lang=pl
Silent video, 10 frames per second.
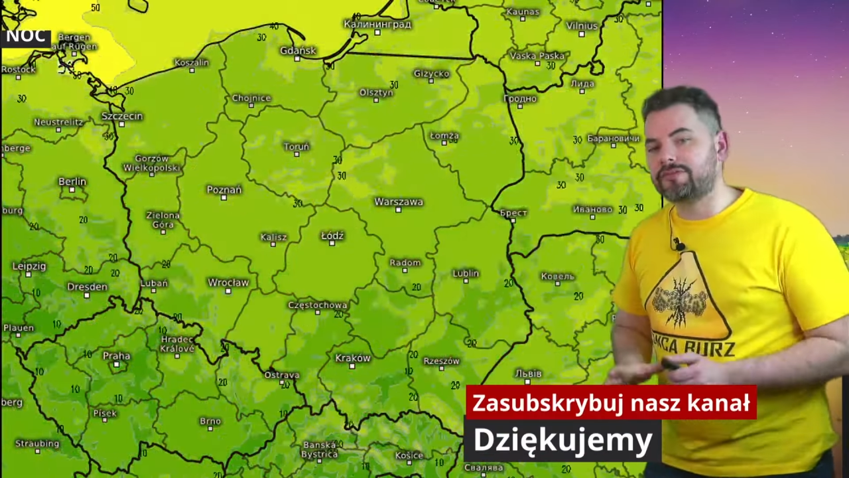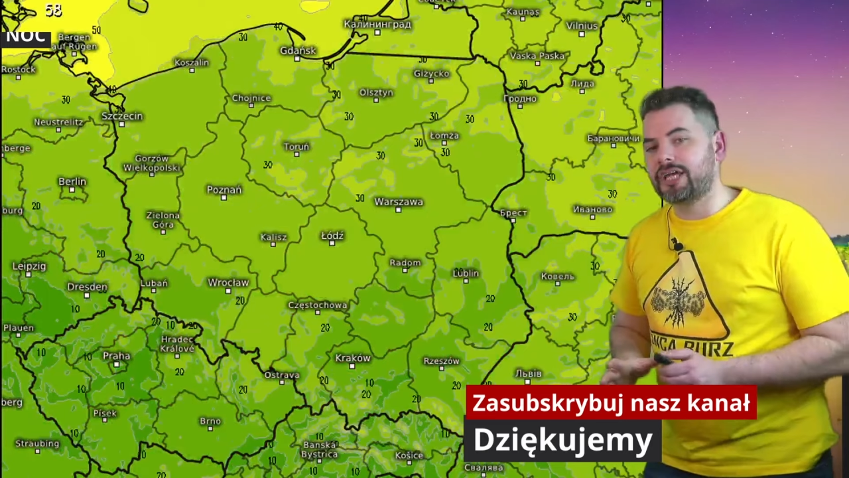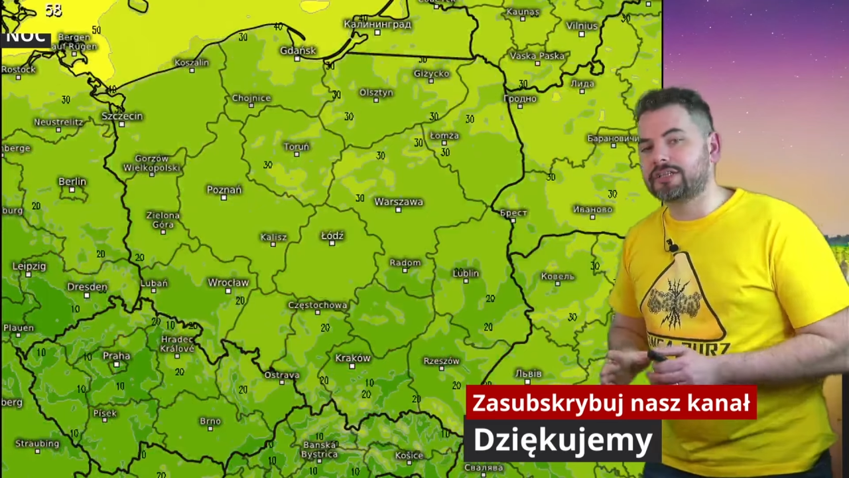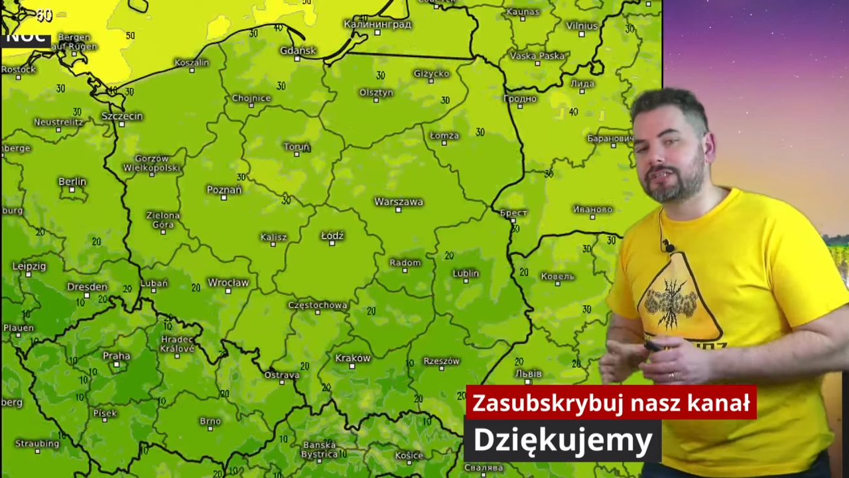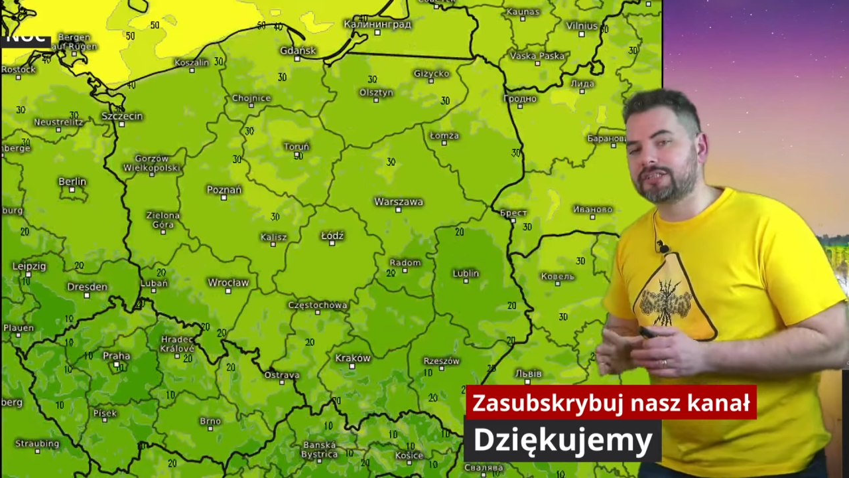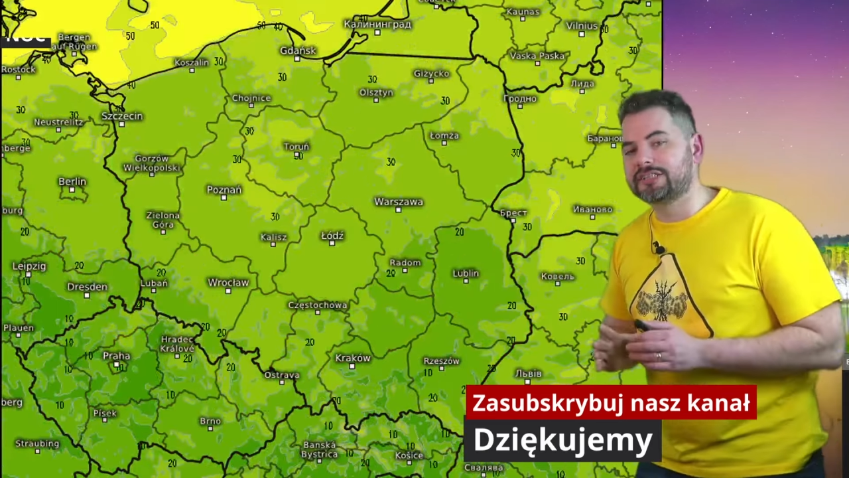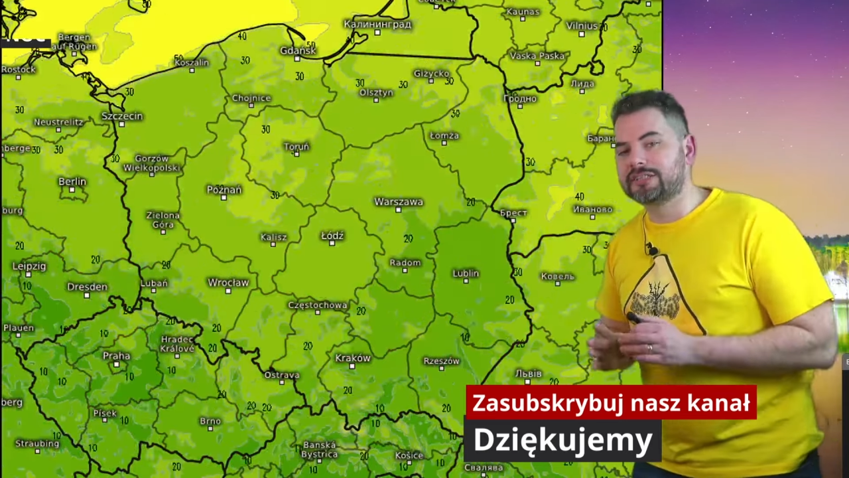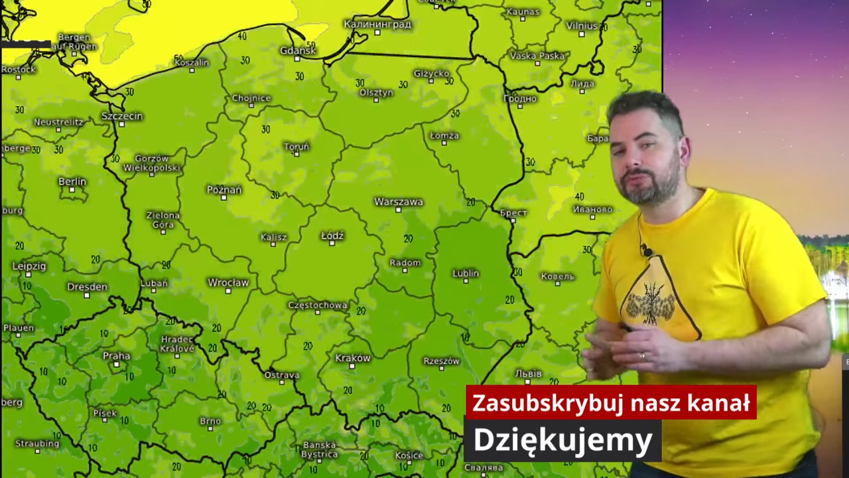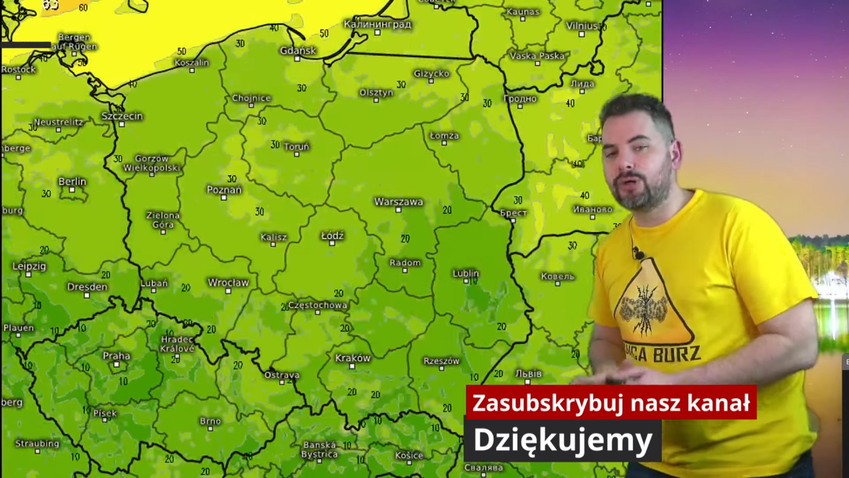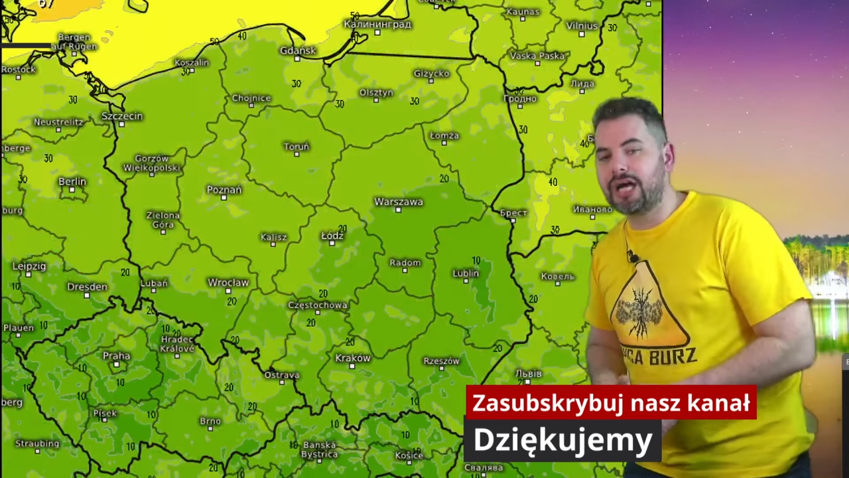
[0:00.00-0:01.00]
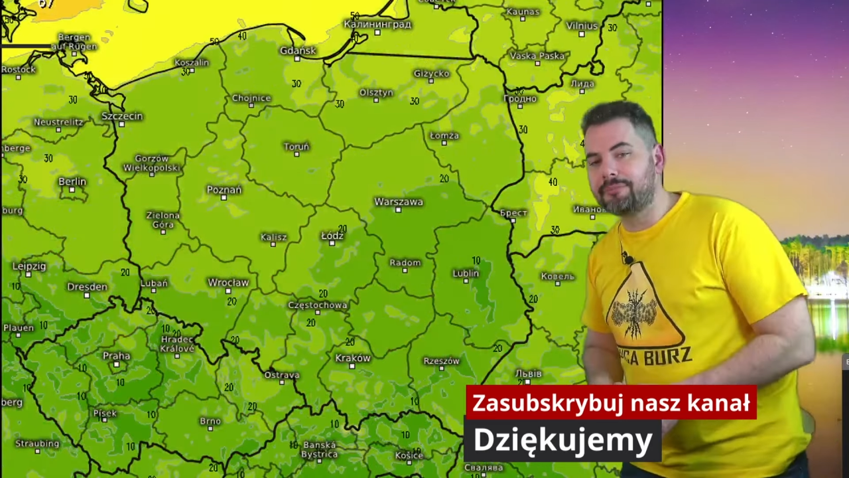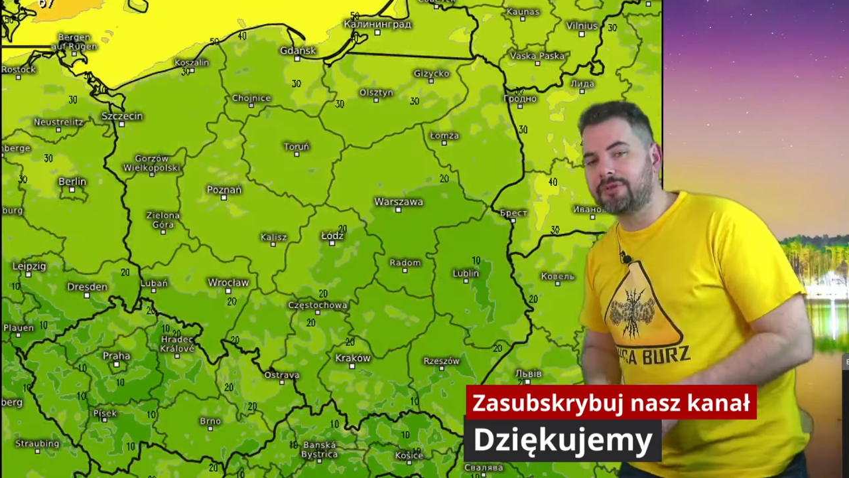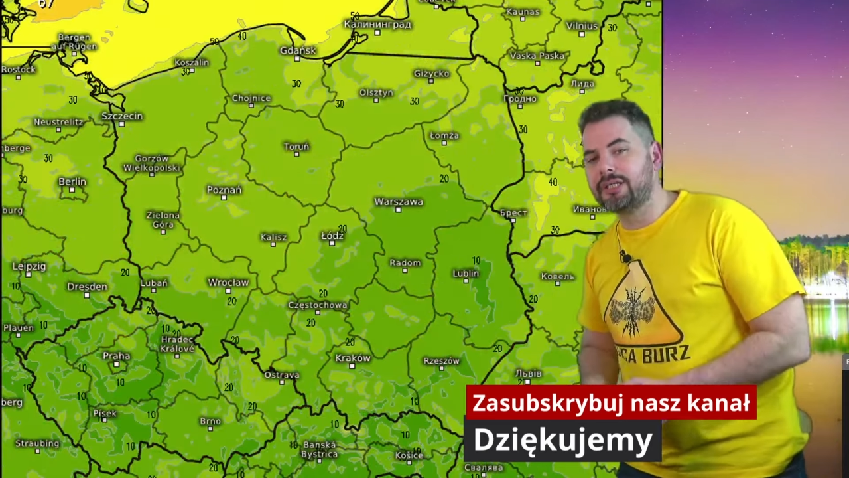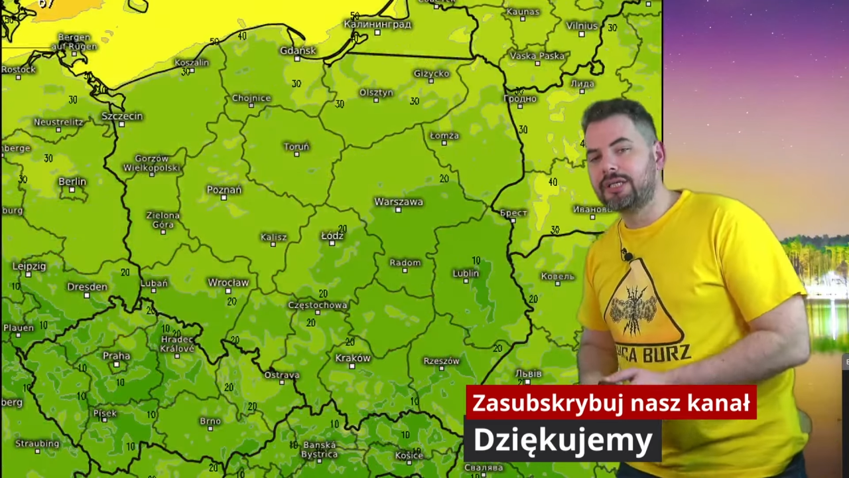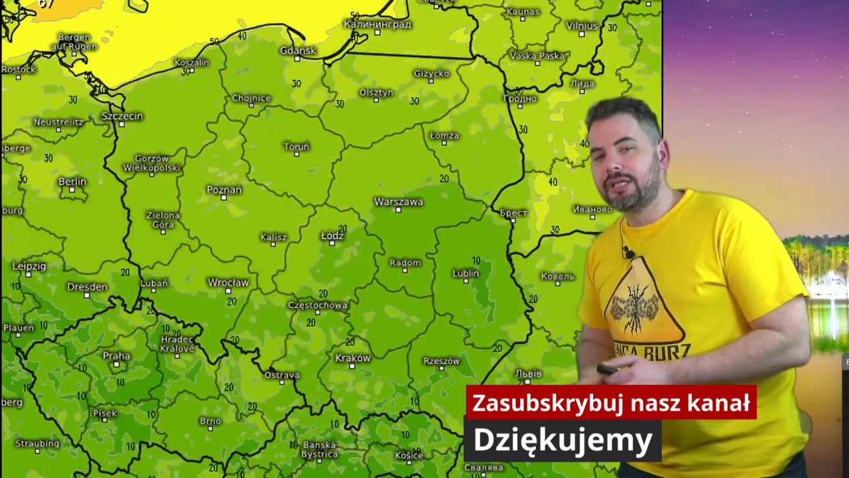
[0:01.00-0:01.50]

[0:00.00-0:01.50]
Wiatr słaby y,